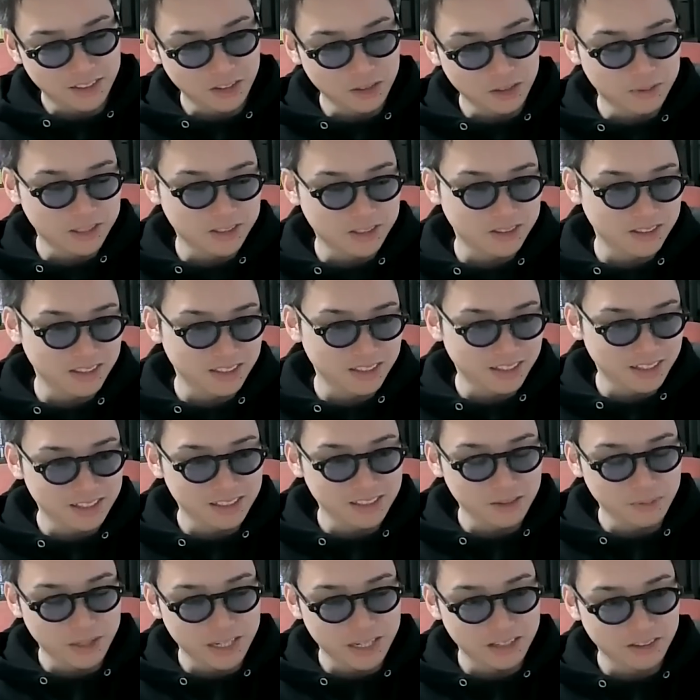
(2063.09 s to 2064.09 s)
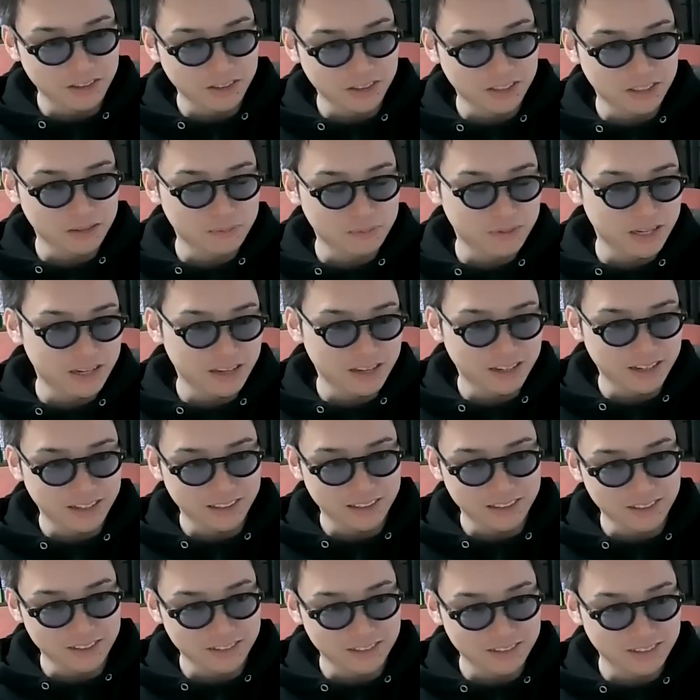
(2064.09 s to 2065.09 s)
例えばそれでね、2万円とか3万円
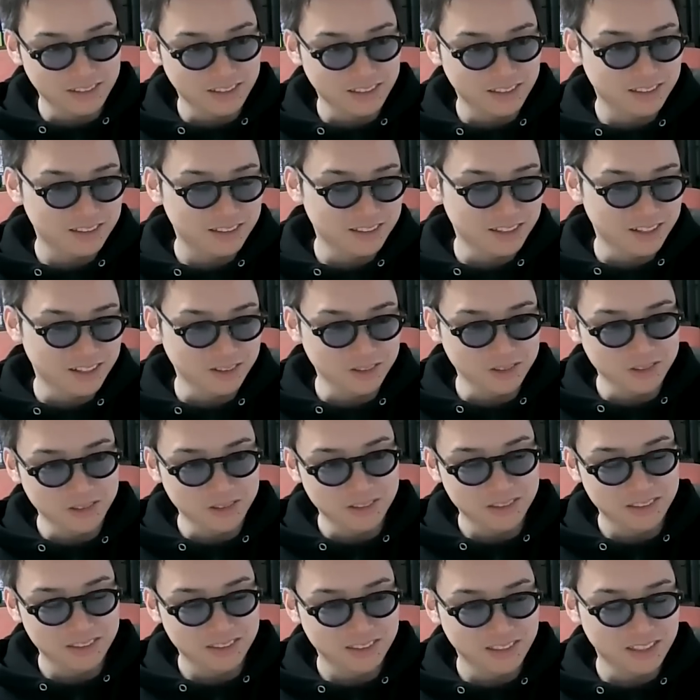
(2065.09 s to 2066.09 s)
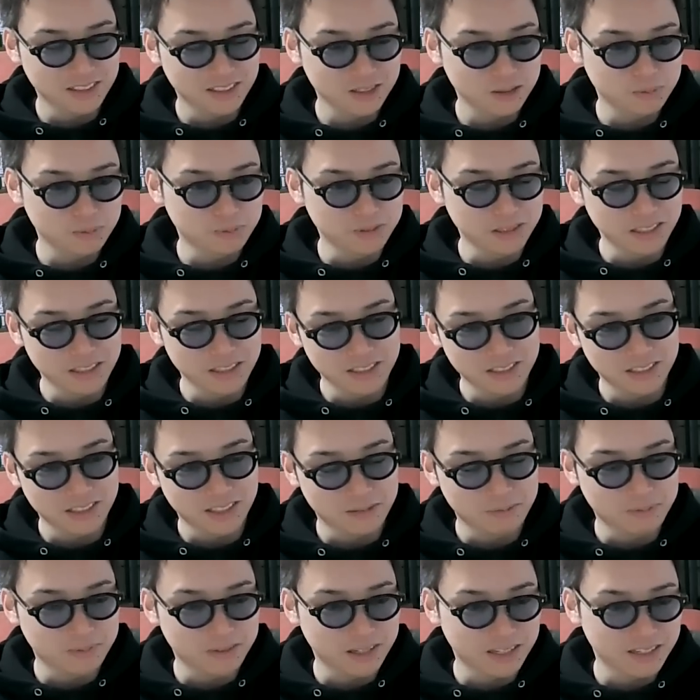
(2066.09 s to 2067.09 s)
払ってるってなると、30分で2、
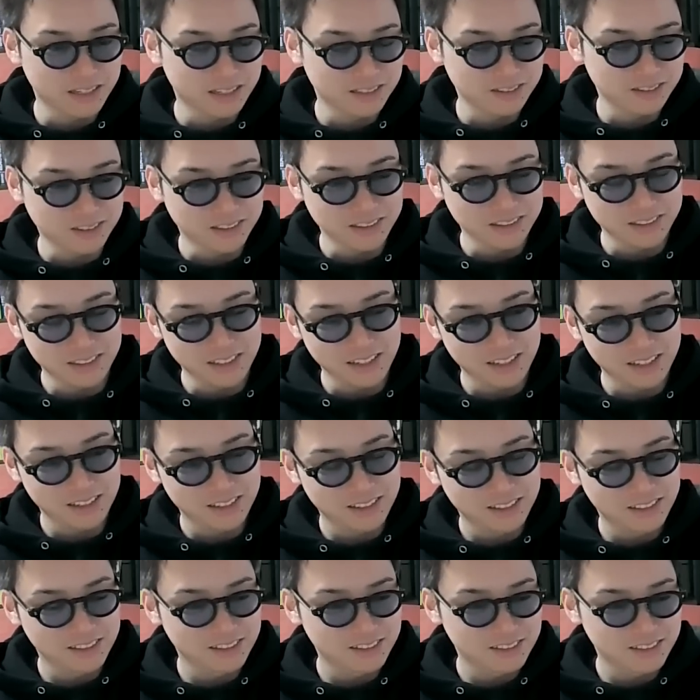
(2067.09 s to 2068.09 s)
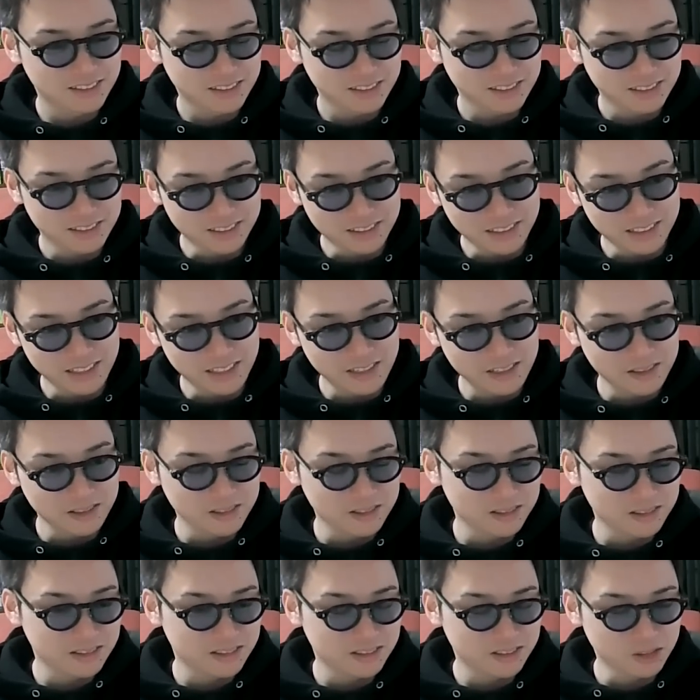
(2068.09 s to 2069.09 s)
3万円とかって、時
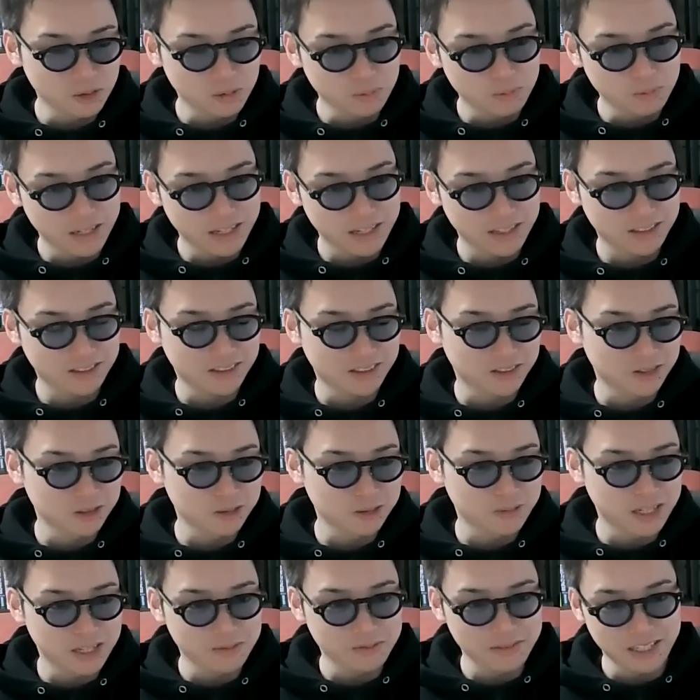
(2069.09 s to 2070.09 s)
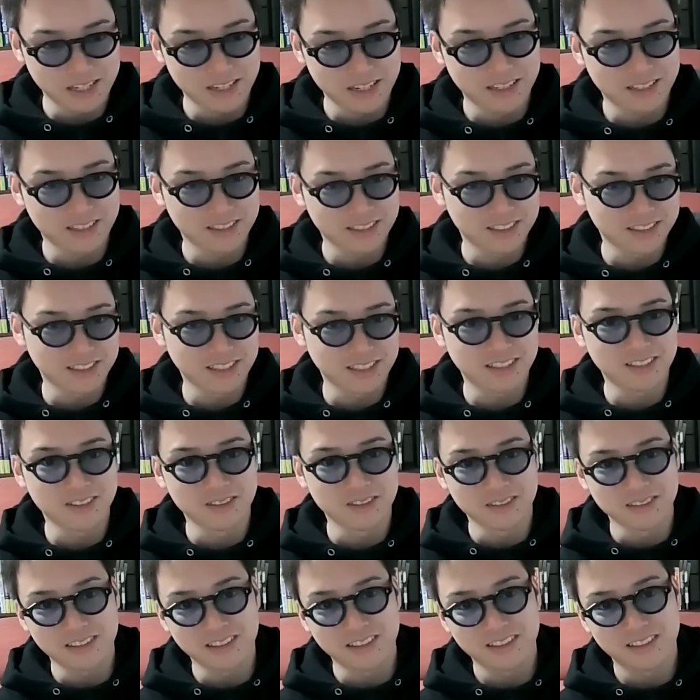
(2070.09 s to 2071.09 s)
給4万円とか6万円みたいな話になっ
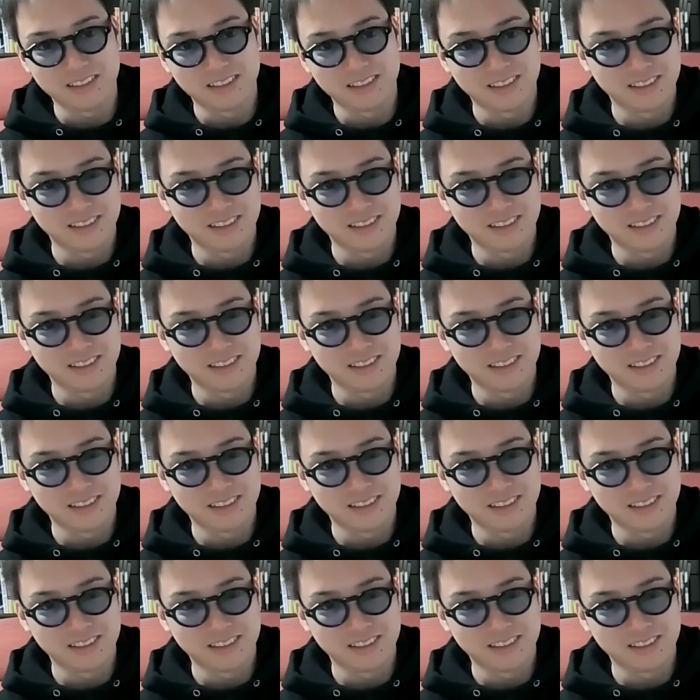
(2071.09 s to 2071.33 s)
てくるんで。